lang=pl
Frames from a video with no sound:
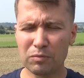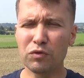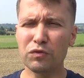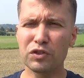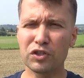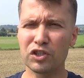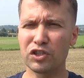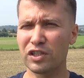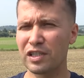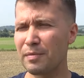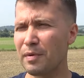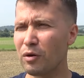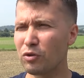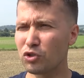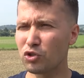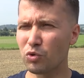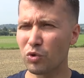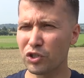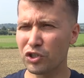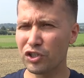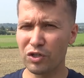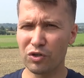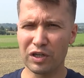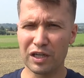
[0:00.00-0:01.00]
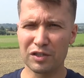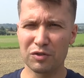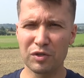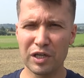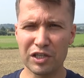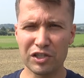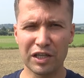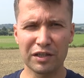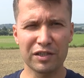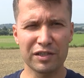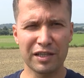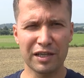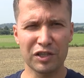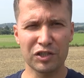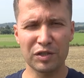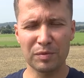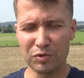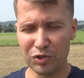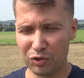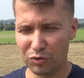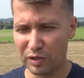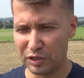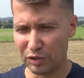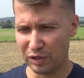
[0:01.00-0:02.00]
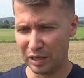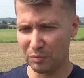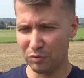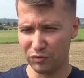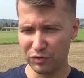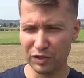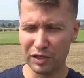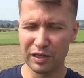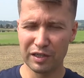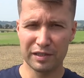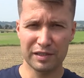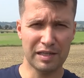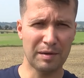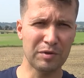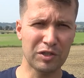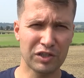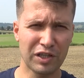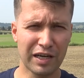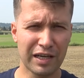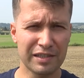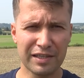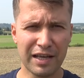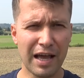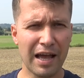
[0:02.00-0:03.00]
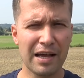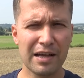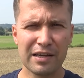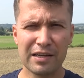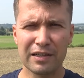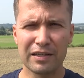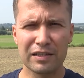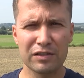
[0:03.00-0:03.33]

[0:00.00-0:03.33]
mówi ci, że za mało czułości i okazujesz, a ty starasz się przytulić, a ona mówi, zabierz te ręce,